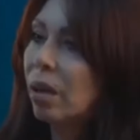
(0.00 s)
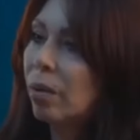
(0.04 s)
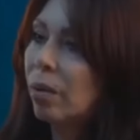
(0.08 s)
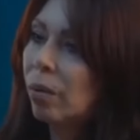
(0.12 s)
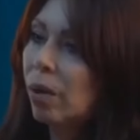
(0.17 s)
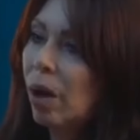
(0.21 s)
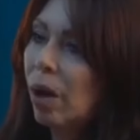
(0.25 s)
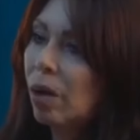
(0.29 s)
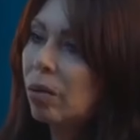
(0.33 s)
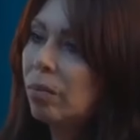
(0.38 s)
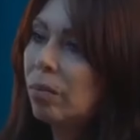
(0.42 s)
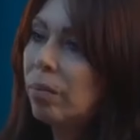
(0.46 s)
la
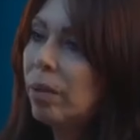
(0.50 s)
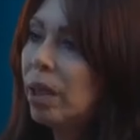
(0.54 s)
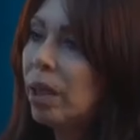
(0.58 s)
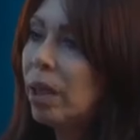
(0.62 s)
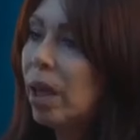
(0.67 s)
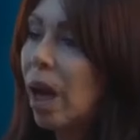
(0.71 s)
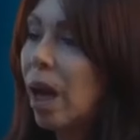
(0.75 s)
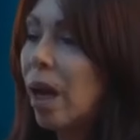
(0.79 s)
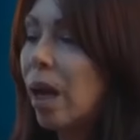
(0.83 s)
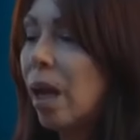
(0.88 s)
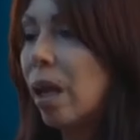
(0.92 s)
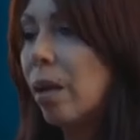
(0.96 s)
boca con
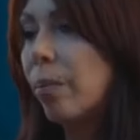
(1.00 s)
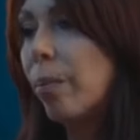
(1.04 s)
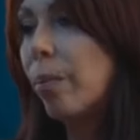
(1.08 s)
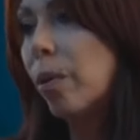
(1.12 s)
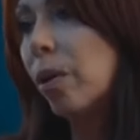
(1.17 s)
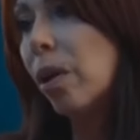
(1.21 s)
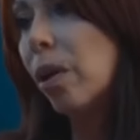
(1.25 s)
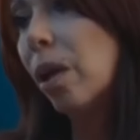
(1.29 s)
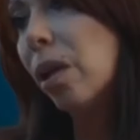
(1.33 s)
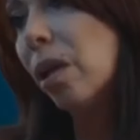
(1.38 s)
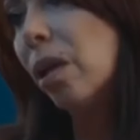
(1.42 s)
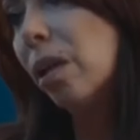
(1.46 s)
Micaela
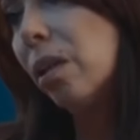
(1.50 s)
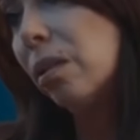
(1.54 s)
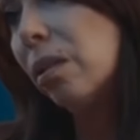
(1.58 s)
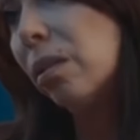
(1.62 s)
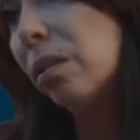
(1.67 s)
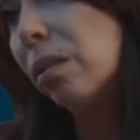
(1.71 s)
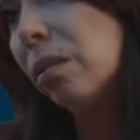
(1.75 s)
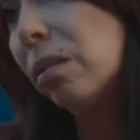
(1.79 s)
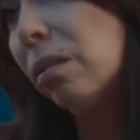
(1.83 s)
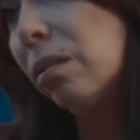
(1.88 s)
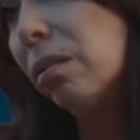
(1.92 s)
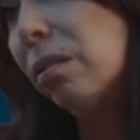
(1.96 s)
porque
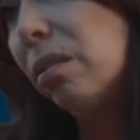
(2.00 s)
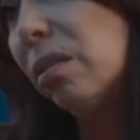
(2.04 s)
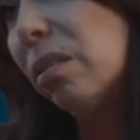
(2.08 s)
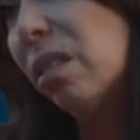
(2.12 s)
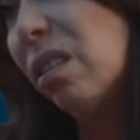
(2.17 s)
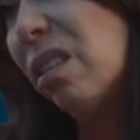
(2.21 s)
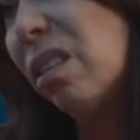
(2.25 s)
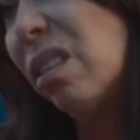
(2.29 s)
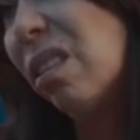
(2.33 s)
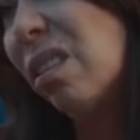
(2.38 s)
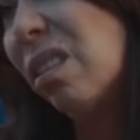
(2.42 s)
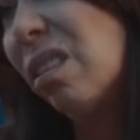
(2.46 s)
eres
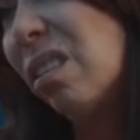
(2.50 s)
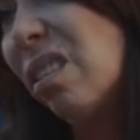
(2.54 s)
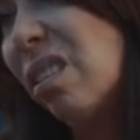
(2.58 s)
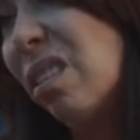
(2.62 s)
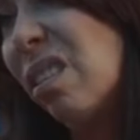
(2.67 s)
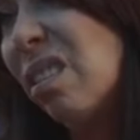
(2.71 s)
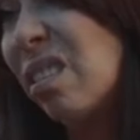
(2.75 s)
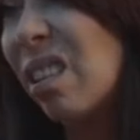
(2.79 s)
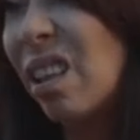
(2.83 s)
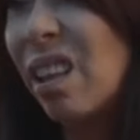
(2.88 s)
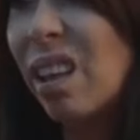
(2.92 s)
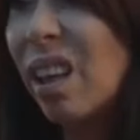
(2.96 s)

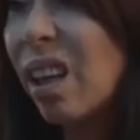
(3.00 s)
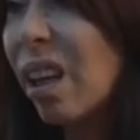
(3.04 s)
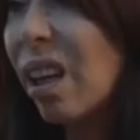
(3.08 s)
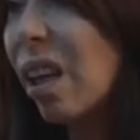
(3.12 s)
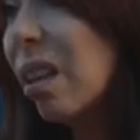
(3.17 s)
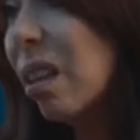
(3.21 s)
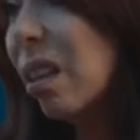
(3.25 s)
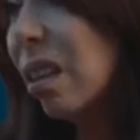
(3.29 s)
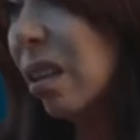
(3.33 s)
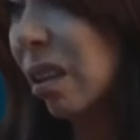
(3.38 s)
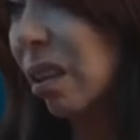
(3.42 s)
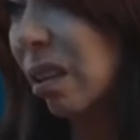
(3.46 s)

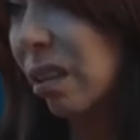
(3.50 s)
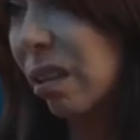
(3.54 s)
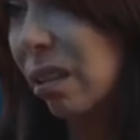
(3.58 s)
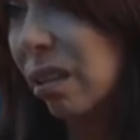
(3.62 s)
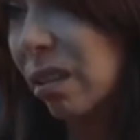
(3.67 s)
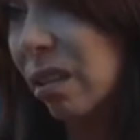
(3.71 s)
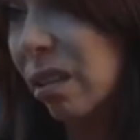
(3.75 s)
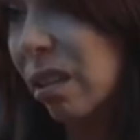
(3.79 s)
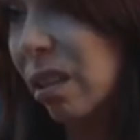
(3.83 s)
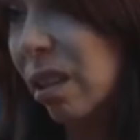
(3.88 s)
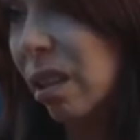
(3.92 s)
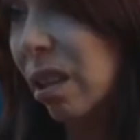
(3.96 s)
inteligente
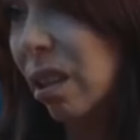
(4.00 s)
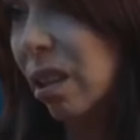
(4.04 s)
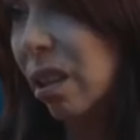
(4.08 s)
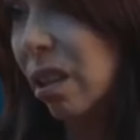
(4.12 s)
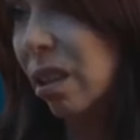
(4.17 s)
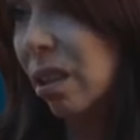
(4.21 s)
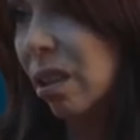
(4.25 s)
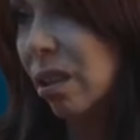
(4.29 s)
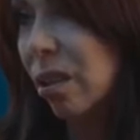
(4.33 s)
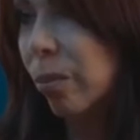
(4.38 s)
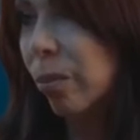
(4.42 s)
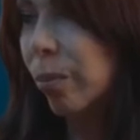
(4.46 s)

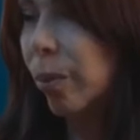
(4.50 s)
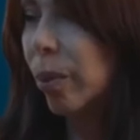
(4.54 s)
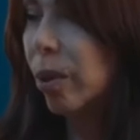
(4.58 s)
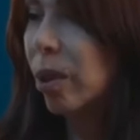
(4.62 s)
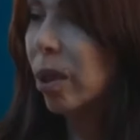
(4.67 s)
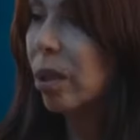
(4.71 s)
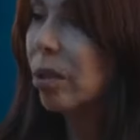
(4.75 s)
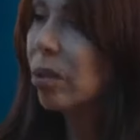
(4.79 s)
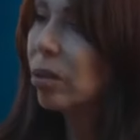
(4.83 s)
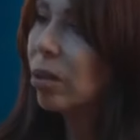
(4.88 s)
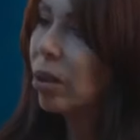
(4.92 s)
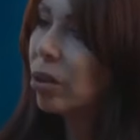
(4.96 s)
o
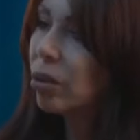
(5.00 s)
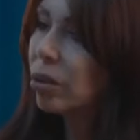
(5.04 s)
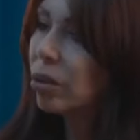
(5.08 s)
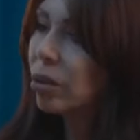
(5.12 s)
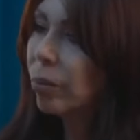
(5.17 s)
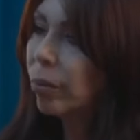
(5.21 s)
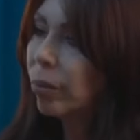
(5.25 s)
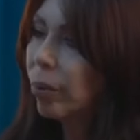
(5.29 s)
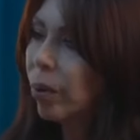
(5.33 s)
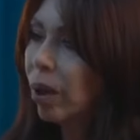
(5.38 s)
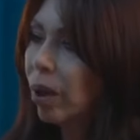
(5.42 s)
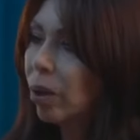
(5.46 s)
porque no te dio
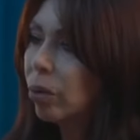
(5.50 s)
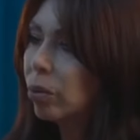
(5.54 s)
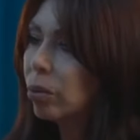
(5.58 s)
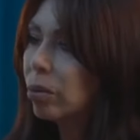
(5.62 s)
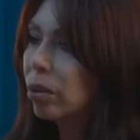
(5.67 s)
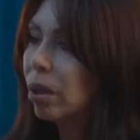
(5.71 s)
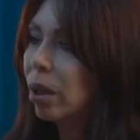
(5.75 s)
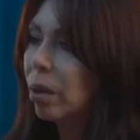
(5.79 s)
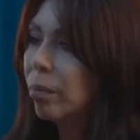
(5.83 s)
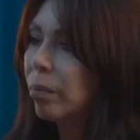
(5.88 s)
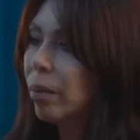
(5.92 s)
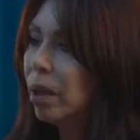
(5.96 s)
tiempo de
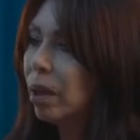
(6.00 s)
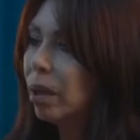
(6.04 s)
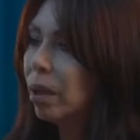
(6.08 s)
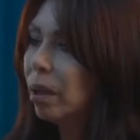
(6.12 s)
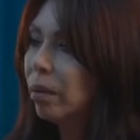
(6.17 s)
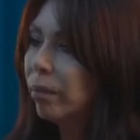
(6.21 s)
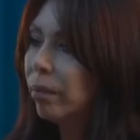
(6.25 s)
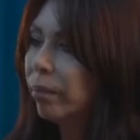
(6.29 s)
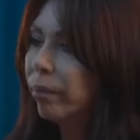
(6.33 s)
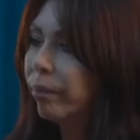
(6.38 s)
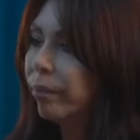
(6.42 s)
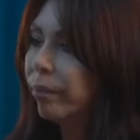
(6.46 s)
acusarme, ¿eh?